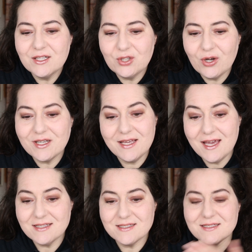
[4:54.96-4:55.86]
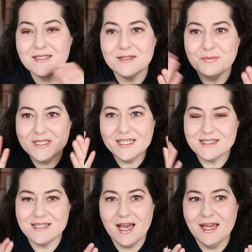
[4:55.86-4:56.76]
Doch jetzt mit der
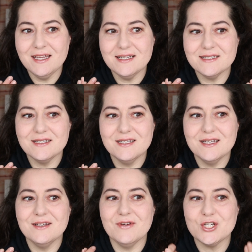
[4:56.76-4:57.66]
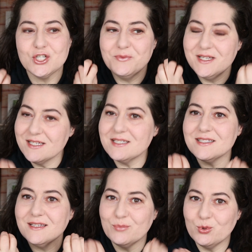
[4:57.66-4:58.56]
Zeit
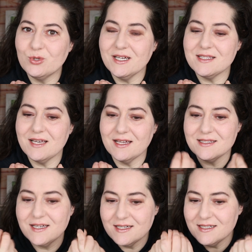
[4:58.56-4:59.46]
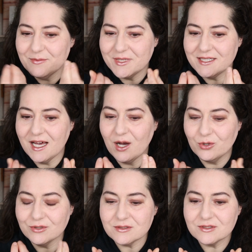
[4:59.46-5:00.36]
verschmilzt das Puder tatsächlich mit der
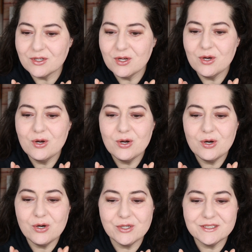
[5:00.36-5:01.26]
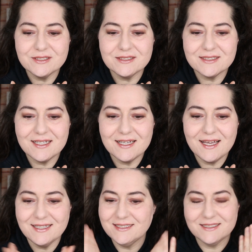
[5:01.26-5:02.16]
Haut und
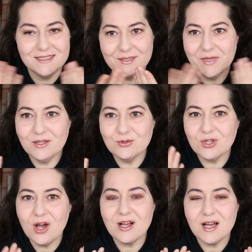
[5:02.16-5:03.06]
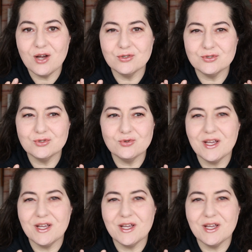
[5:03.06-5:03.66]
es sieht nicht mehr so trocken aus, so